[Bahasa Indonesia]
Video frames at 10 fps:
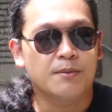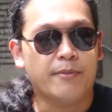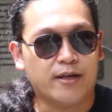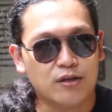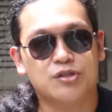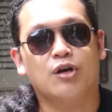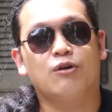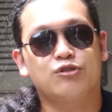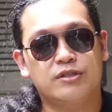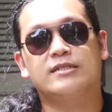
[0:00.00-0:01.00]
microstock
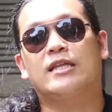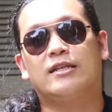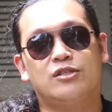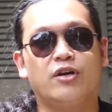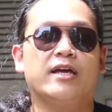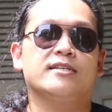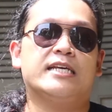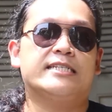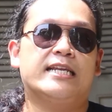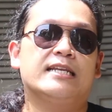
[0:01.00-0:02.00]
khususnya Shutterstock yang
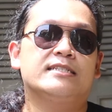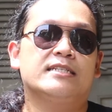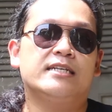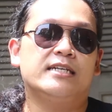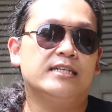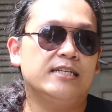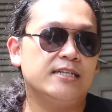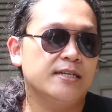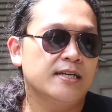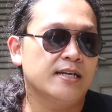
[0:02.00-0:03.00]
saya sharing di sini
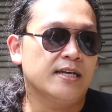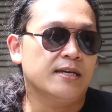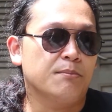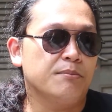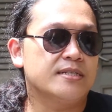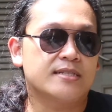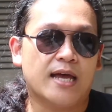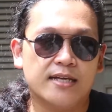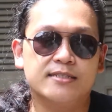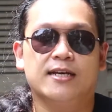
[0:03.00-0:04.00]
ini
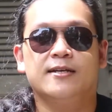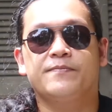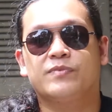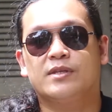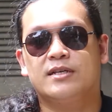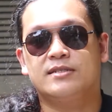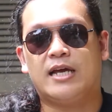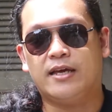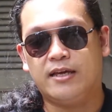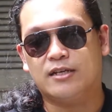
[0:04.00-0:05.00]
bisa aja
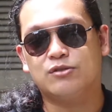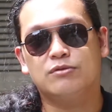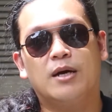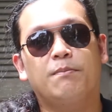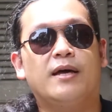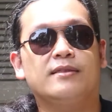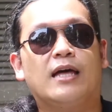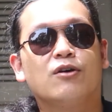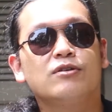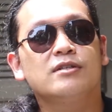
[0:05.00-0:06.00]
saya yang sudah empat
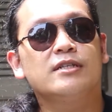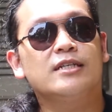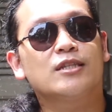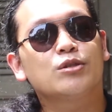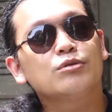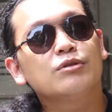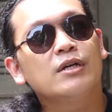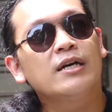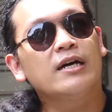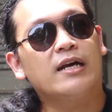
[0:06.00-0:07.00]
tahun itu
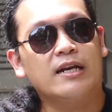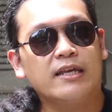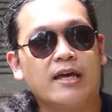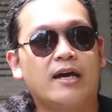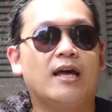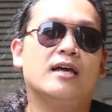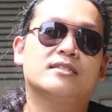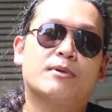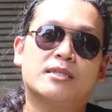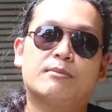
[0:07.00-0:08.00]
earningnya kalah
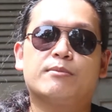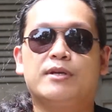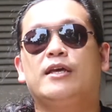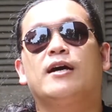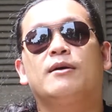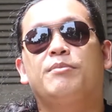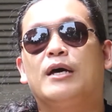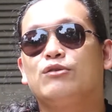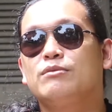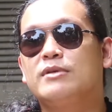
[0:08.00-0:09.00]
sama teman-teman yang
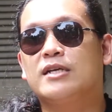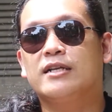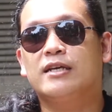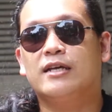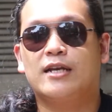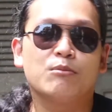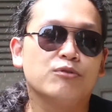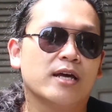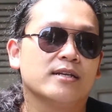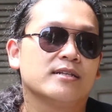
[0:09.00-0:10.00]
baru misalnya enam
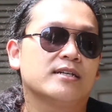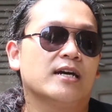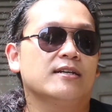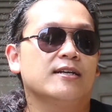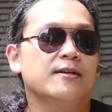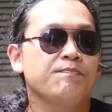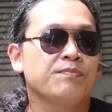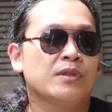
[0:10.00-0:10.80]
bulan karena